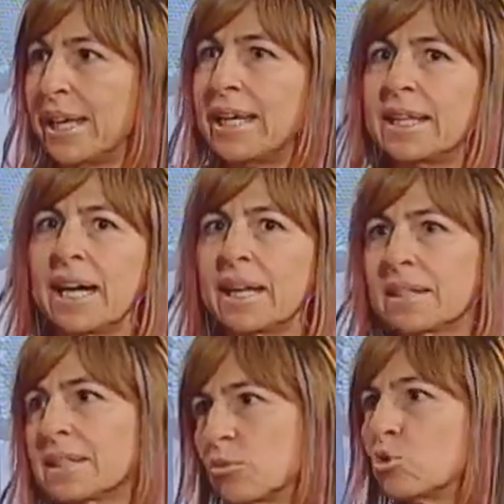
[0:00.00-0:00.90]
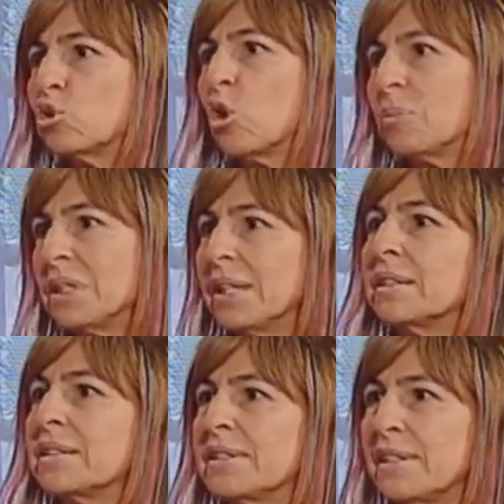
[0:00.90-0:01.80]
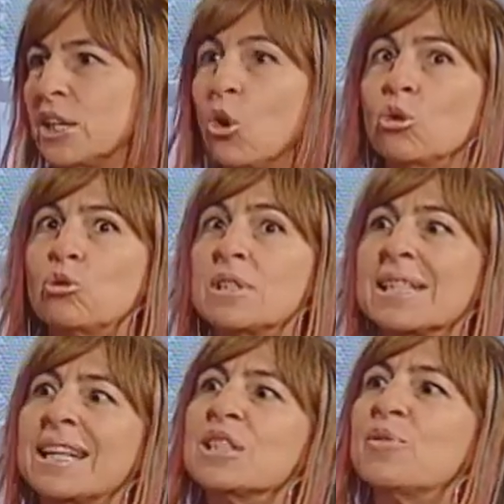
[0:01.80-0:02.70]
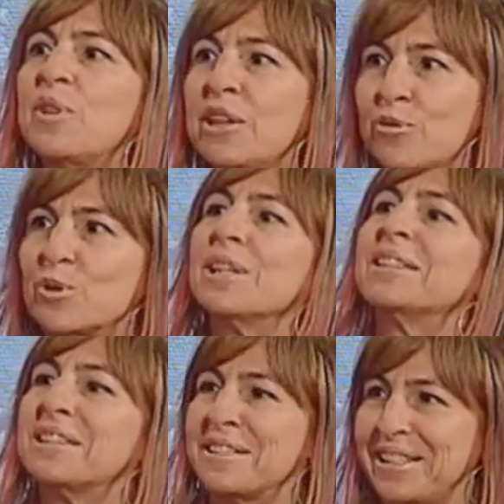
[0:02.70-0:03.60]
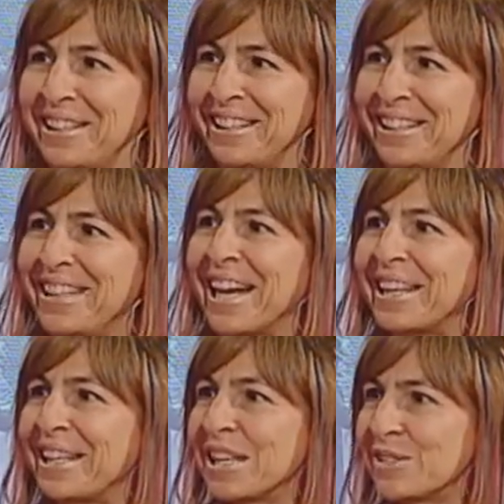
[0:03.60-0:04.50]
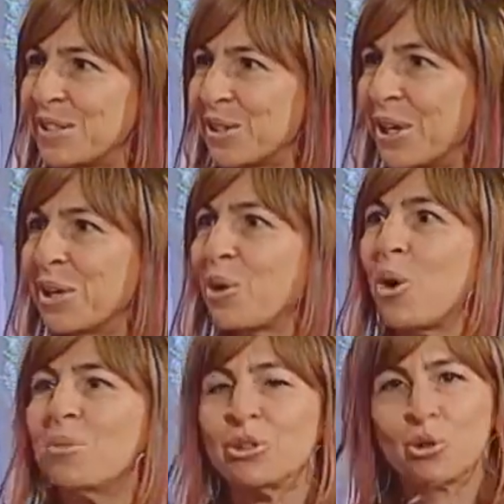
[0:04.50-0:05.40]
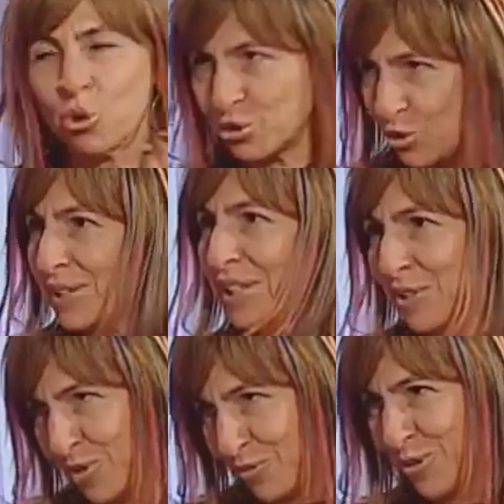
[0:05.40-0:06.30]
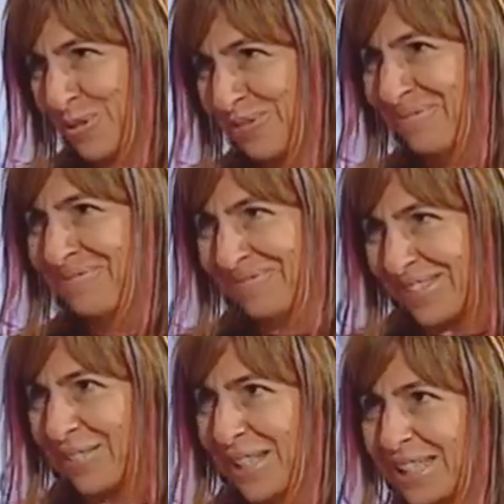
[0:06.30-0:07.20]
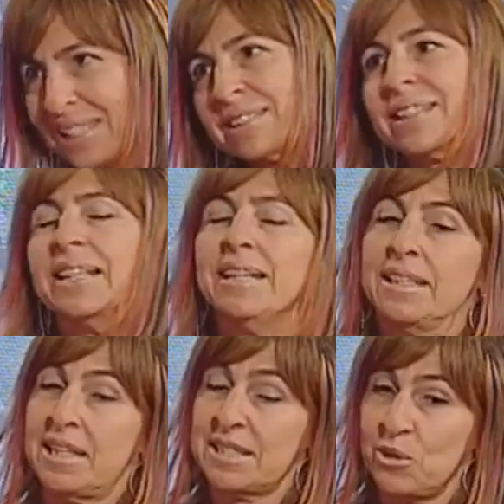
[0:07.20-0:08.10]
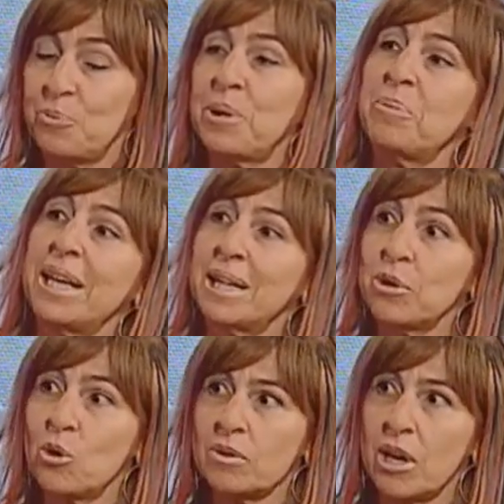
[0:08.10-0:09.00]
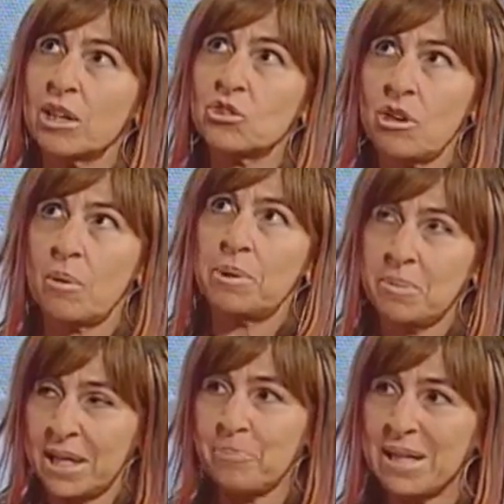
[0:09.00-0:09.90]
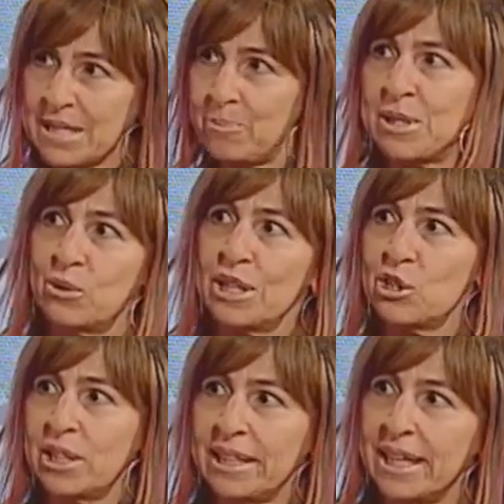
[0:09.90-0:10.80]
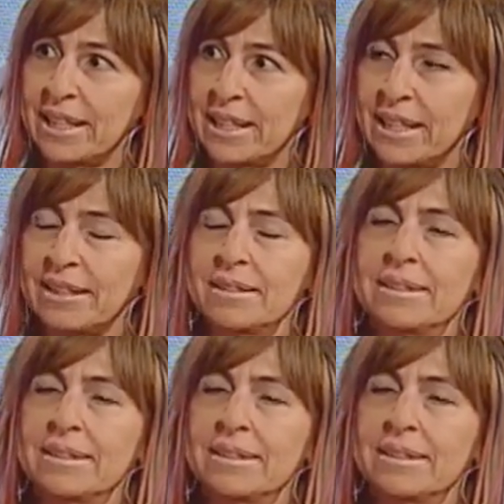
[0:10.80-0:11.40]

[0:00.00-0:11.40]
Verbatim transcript: E da relação dos homens entre si ou dos seres vivos entre si. E aí, assim, engloba todos os seres vivos, não é verdade? Essa é uma primeira, eu acho que é uma primeira percepção que a gente tem que ter.